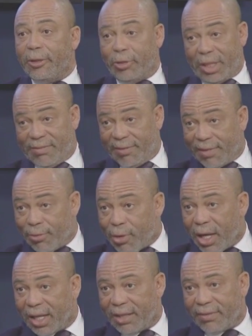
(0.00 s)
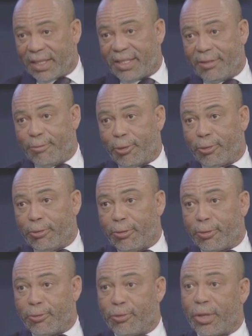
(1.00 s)
Donc il va falloir effectivement que,
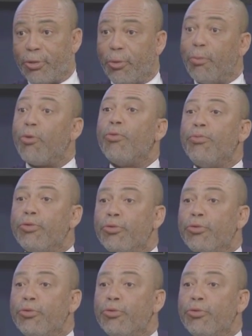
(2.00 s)
nous soyons beaucoup plus